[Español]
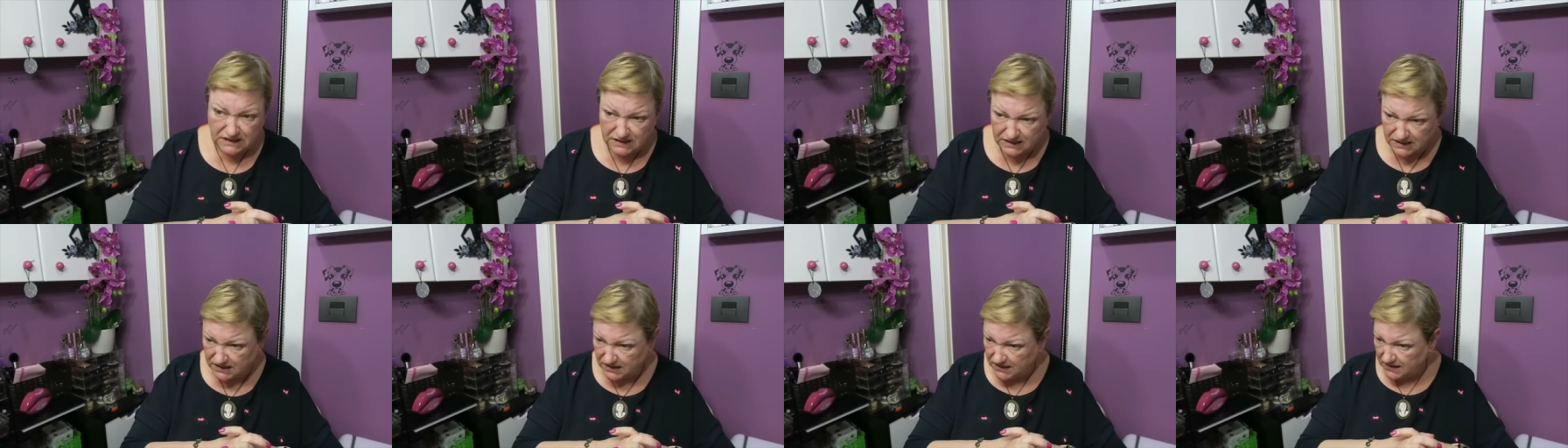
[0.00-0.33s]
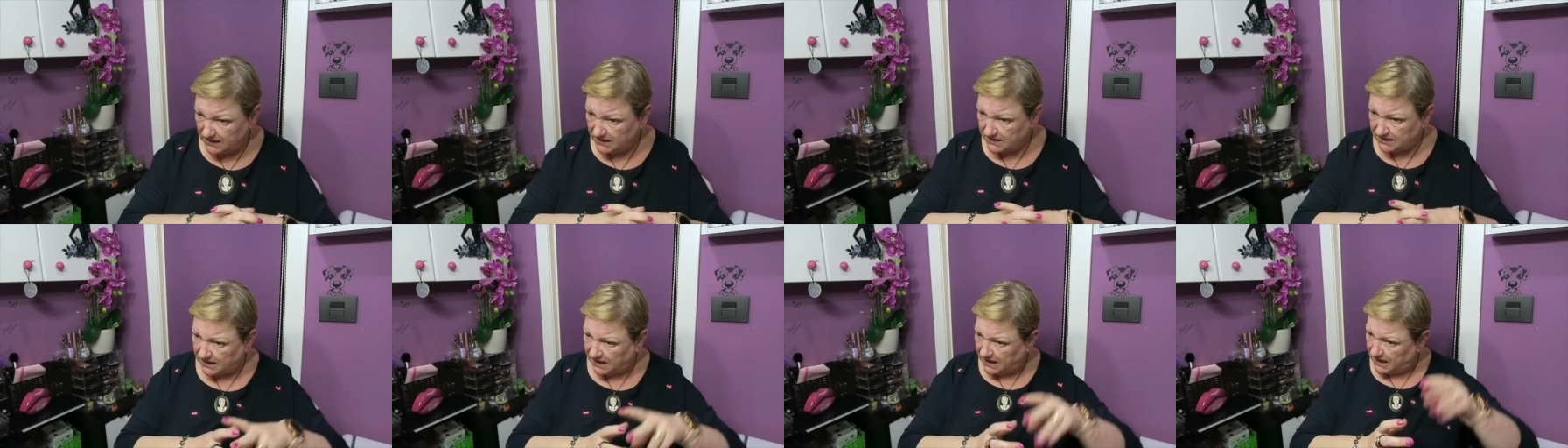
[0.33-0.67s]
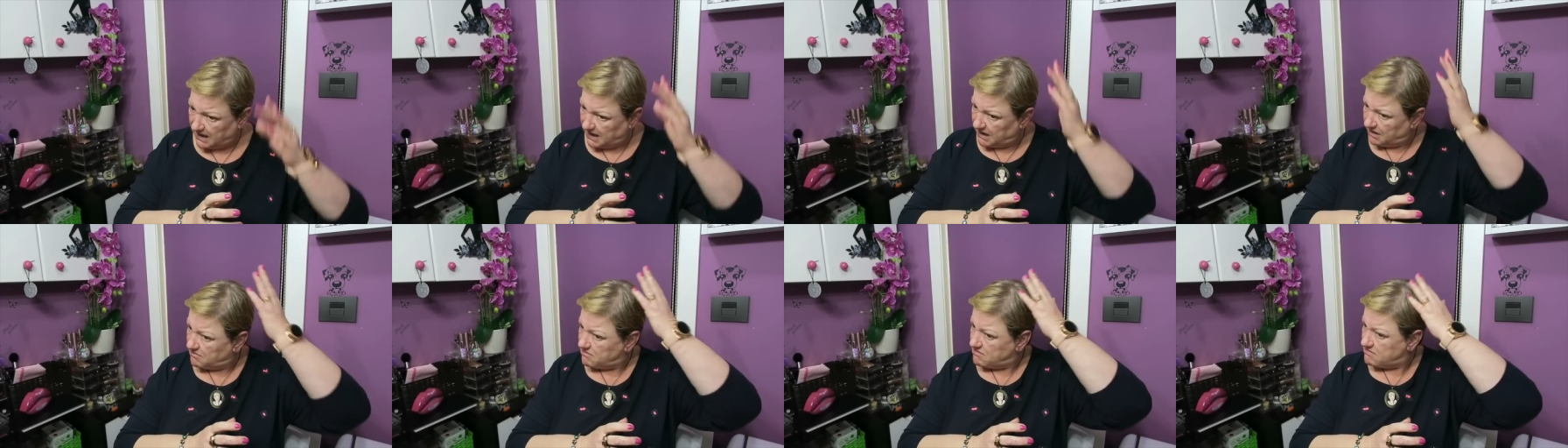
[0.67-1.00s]
y
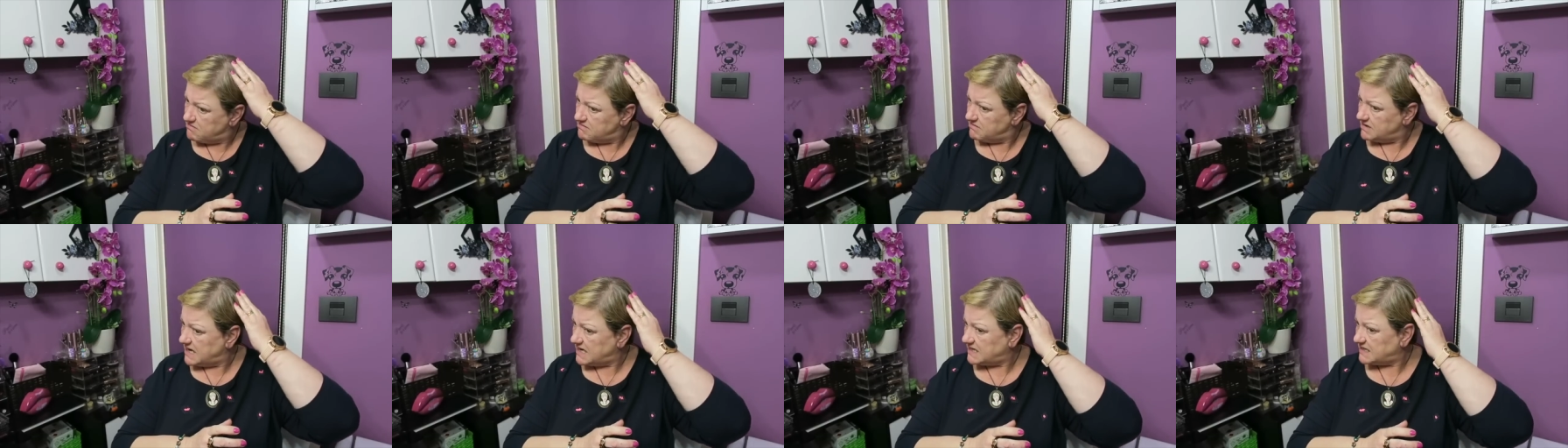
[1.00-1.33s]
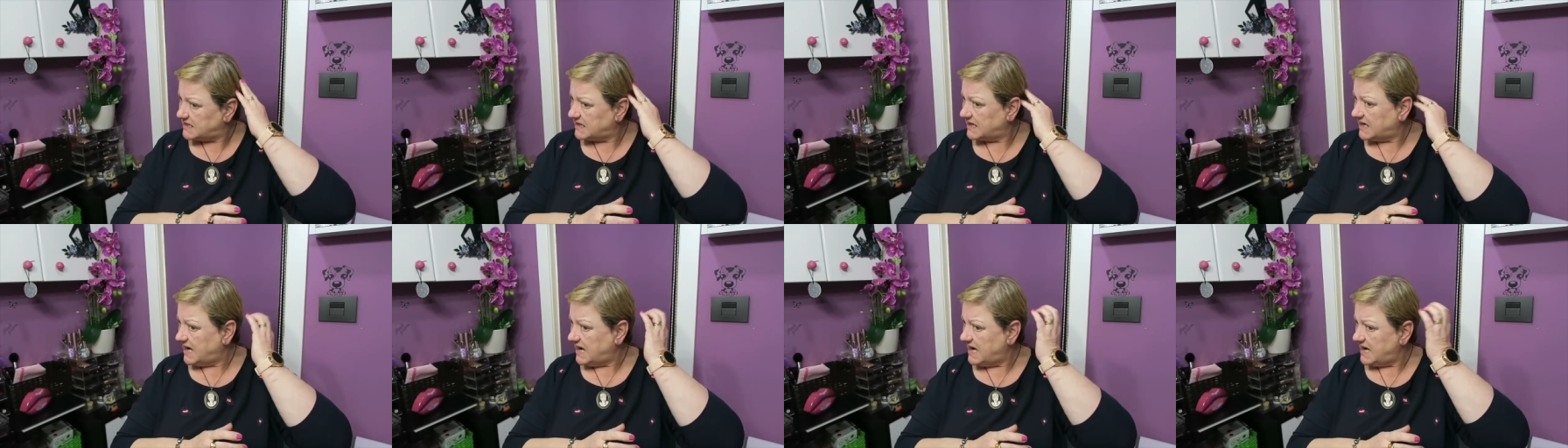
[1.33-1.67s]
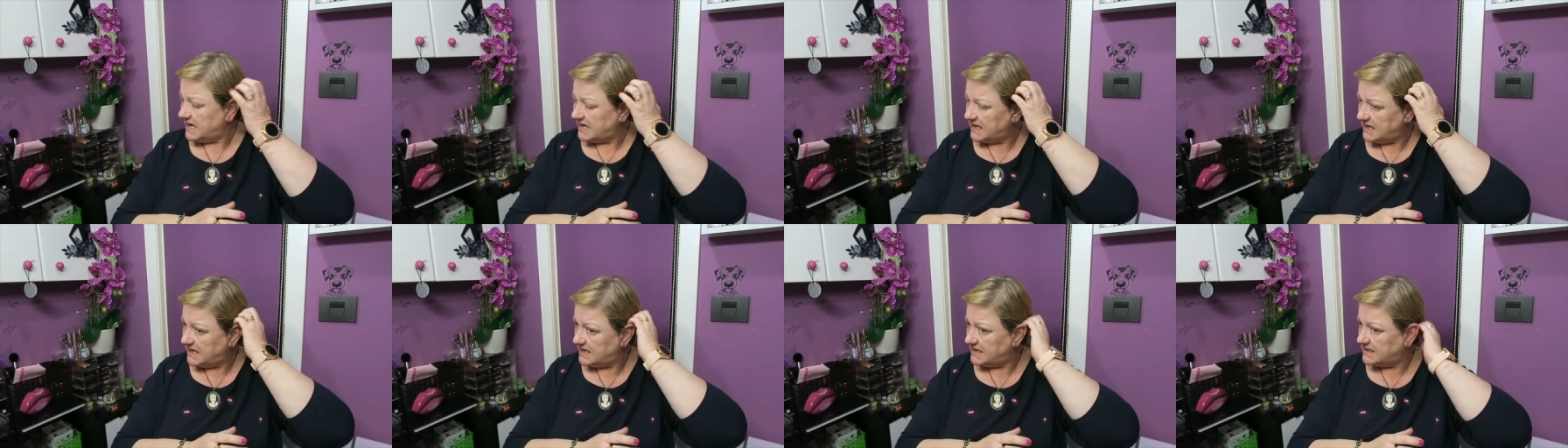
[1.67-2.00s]
tengo unas
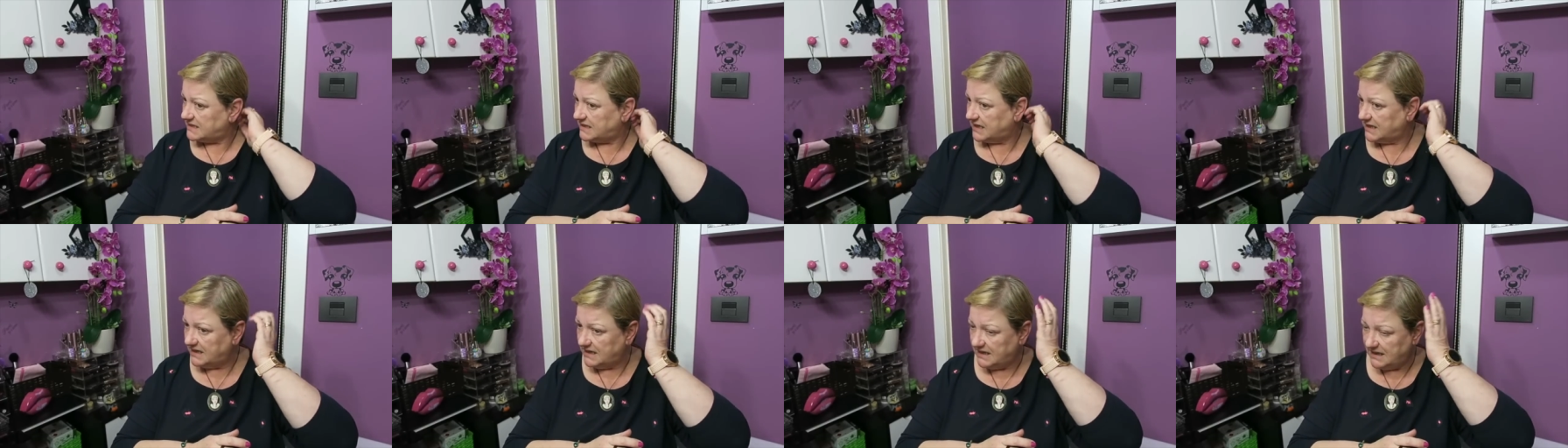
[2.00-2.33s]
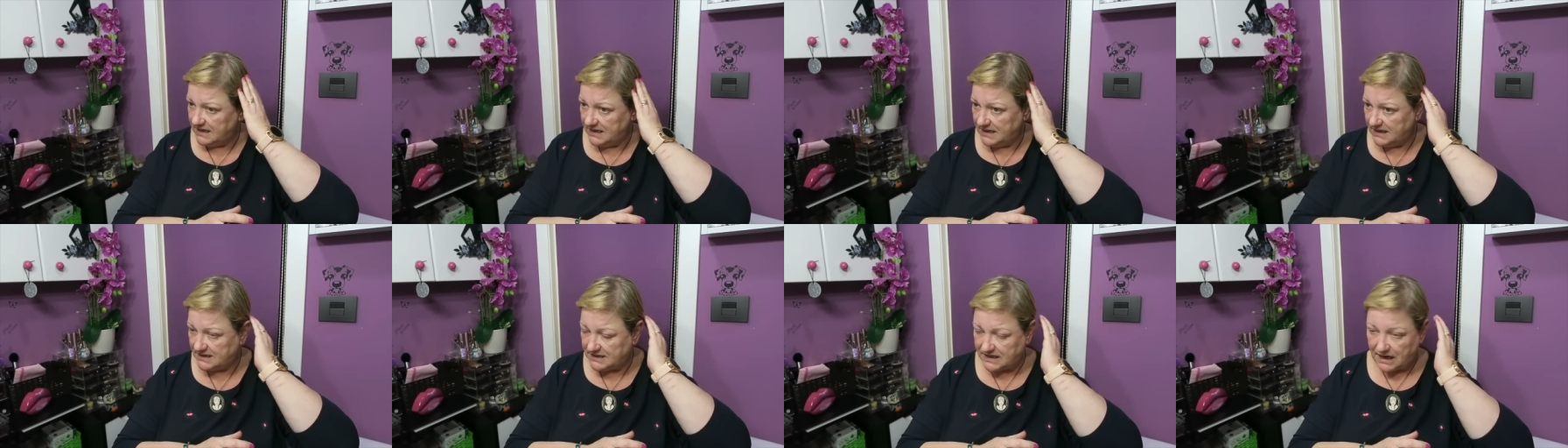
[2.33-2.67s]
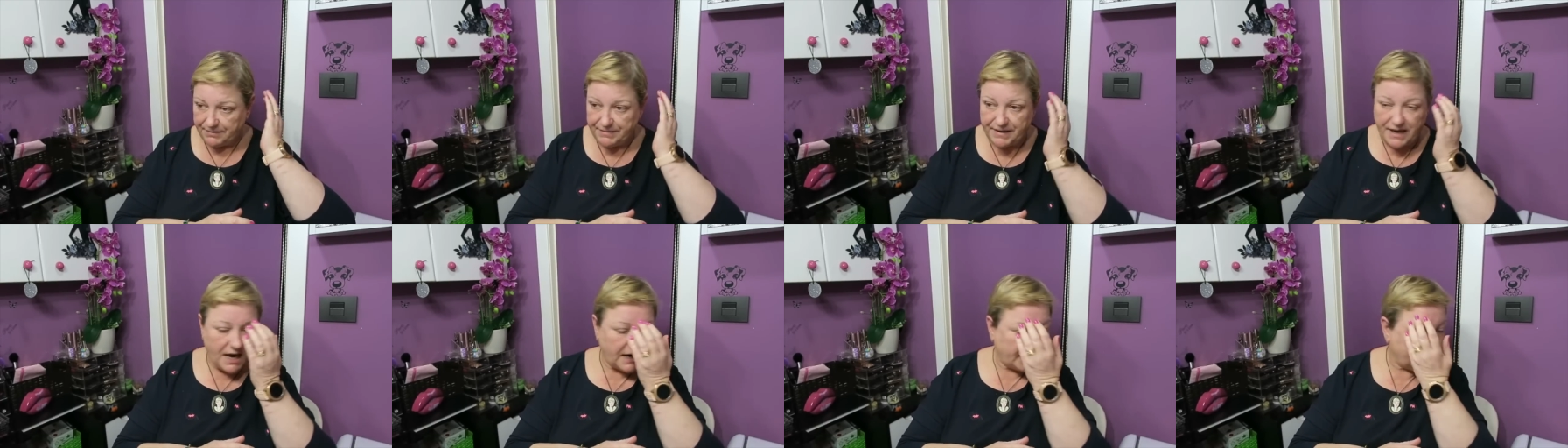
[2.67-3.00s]
canas que
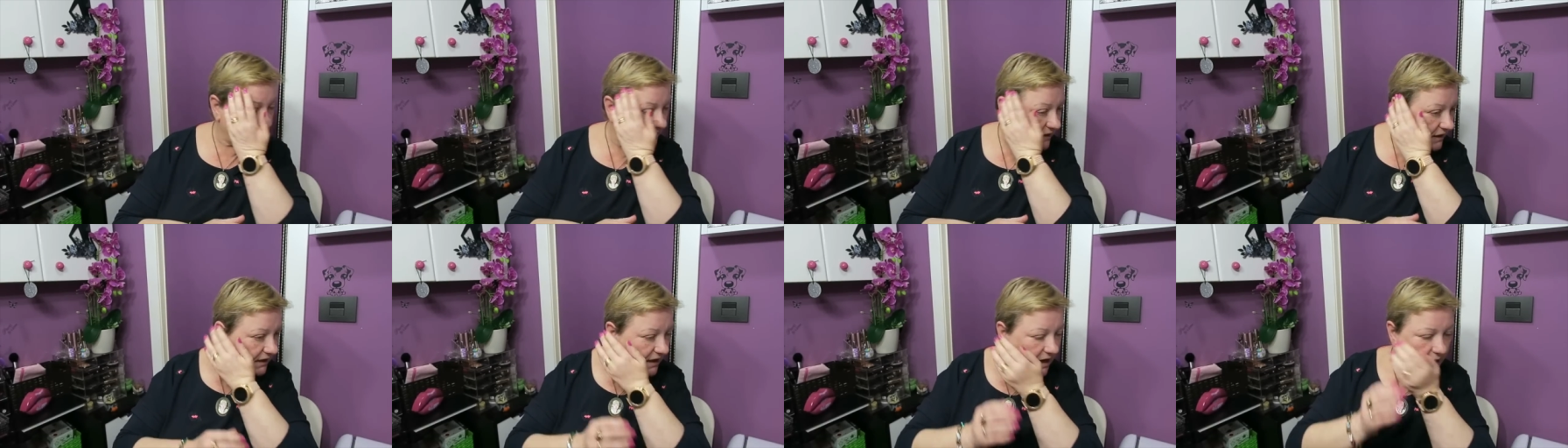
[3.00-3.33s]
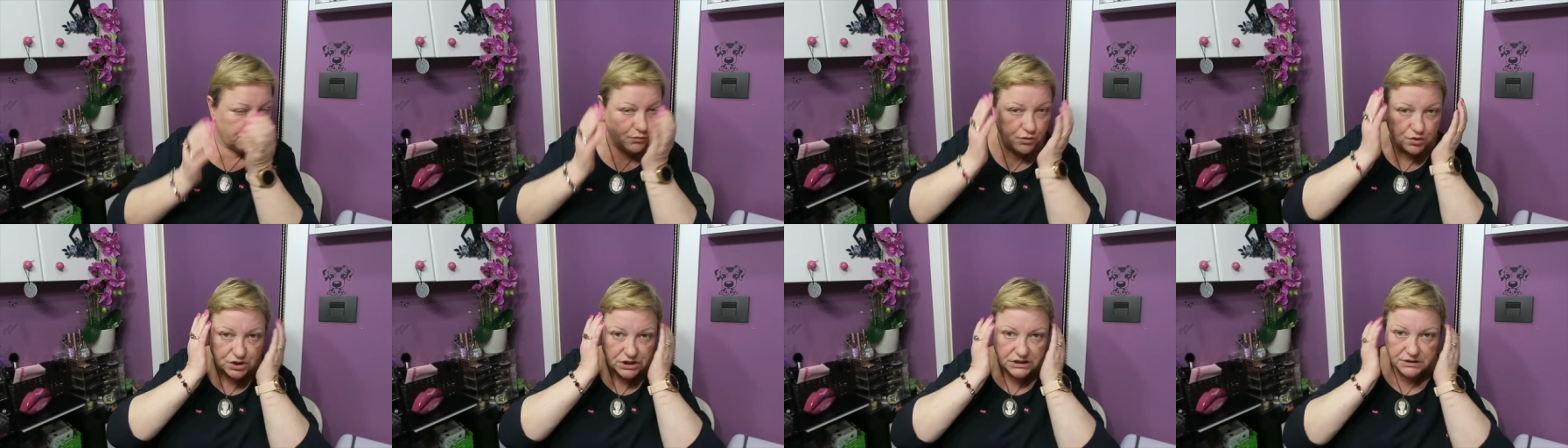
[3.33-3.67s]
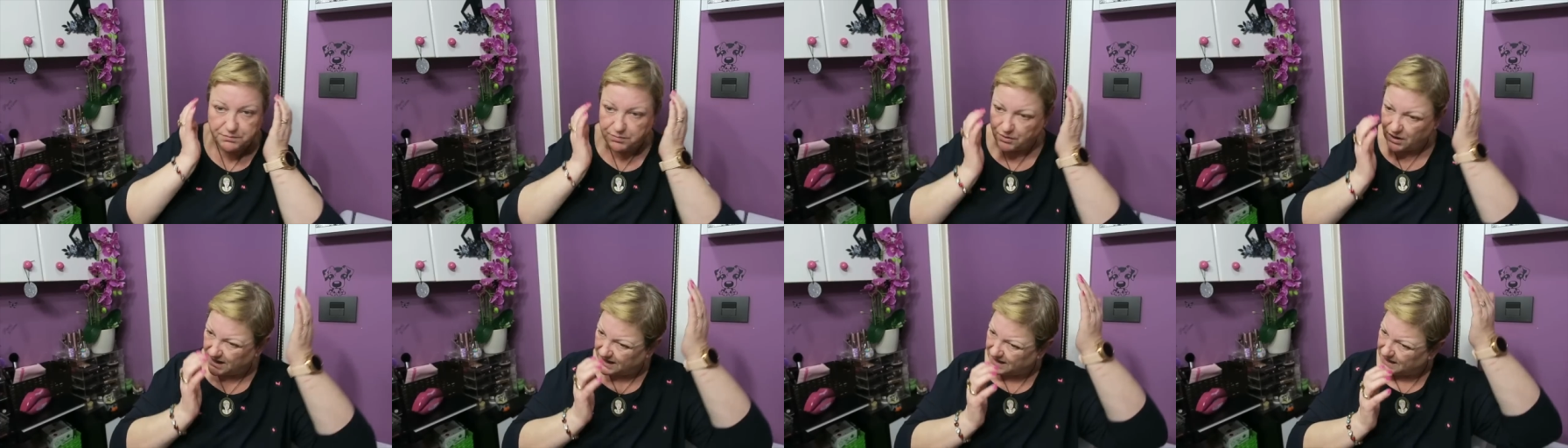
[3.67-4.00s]
sabía que tenía muchas
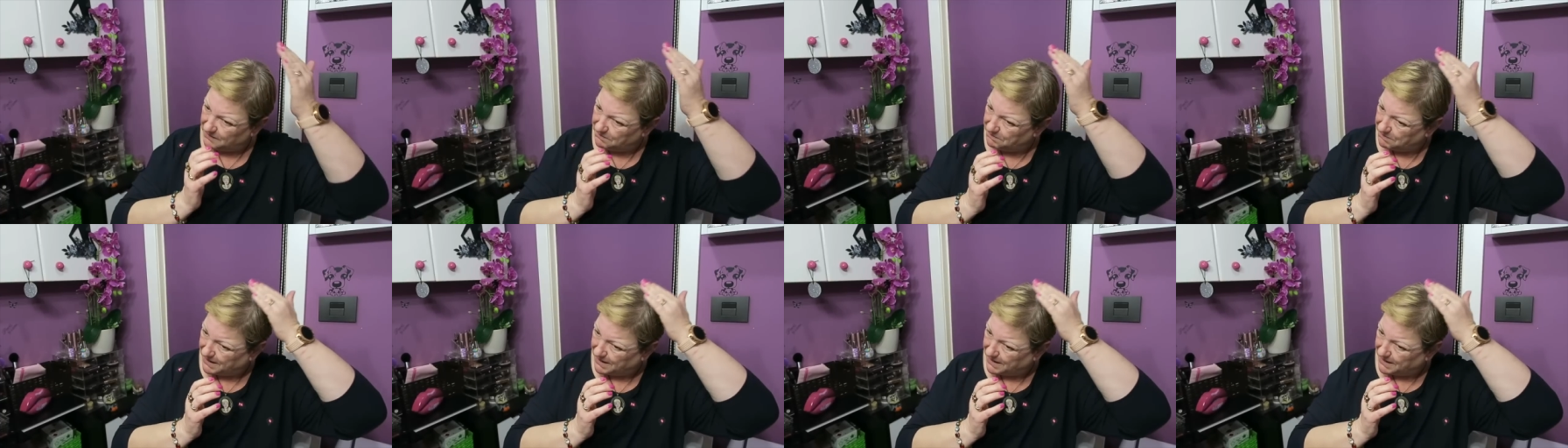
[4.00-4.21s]
por aquí,